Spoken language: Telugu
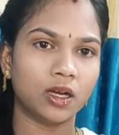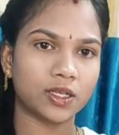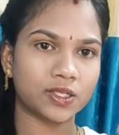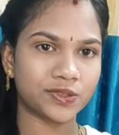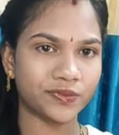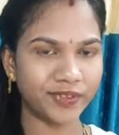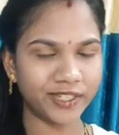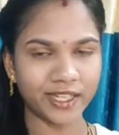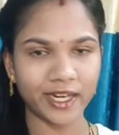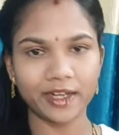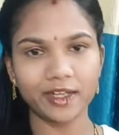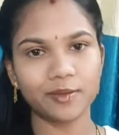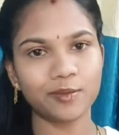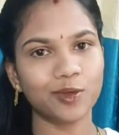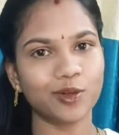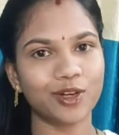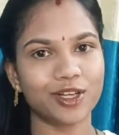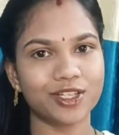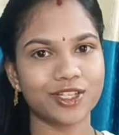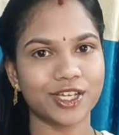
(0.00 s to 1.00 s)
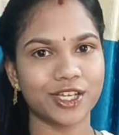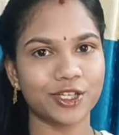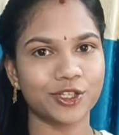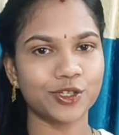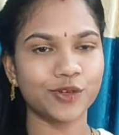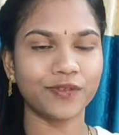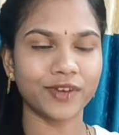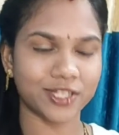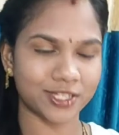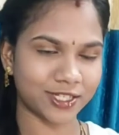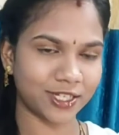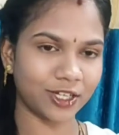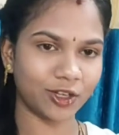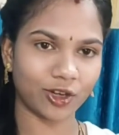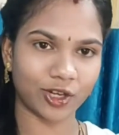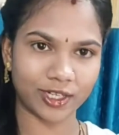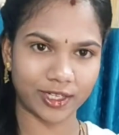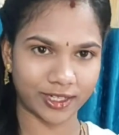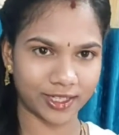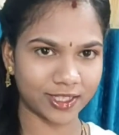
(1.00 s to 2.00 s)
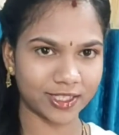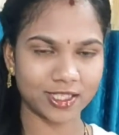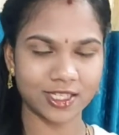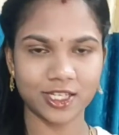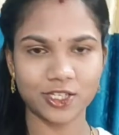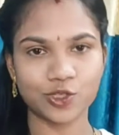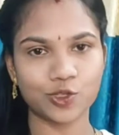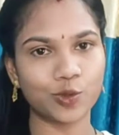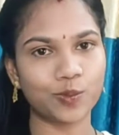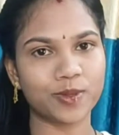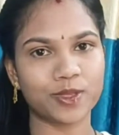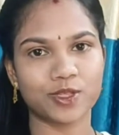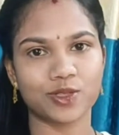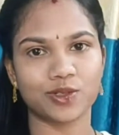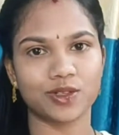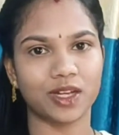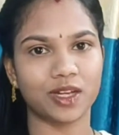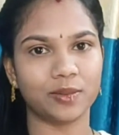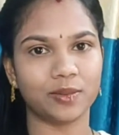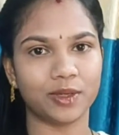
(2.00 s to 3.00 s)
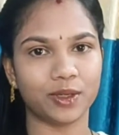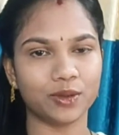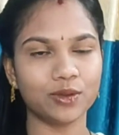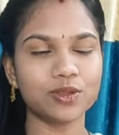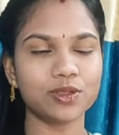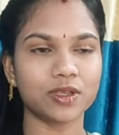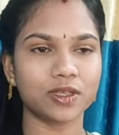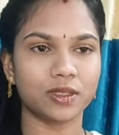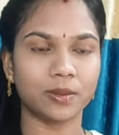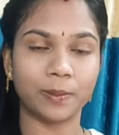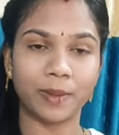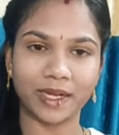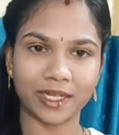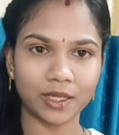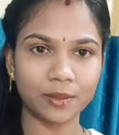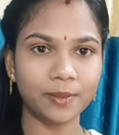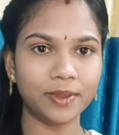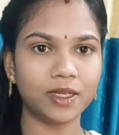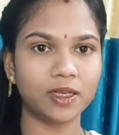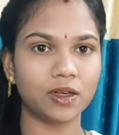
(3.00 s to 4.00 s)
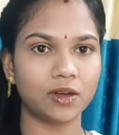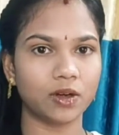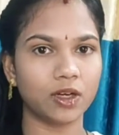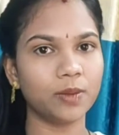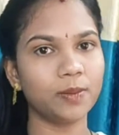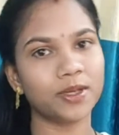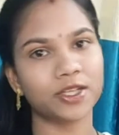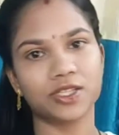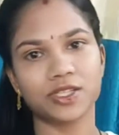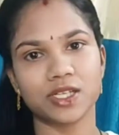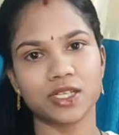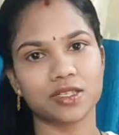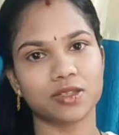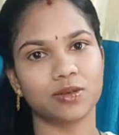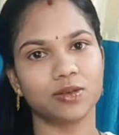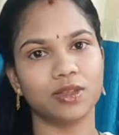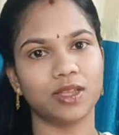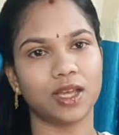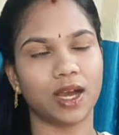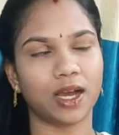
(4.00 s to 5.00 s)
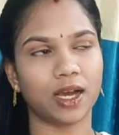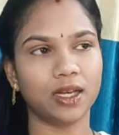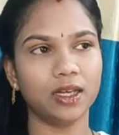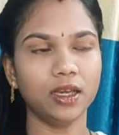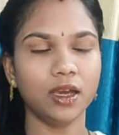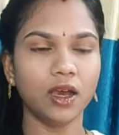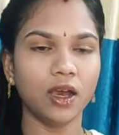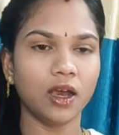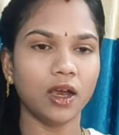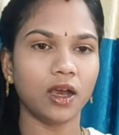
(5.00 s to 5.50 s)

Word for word: స్వీట్ ఐటెం కూడా చేయొచ్చు ఫస్ట్ నేను ఒక డ్రింక్ చేసి చూపిస్తున్నాను మీకు సో ఇది బటర్ మిల్క్లోనే మిక్స్ చేసుకొని తాగాలి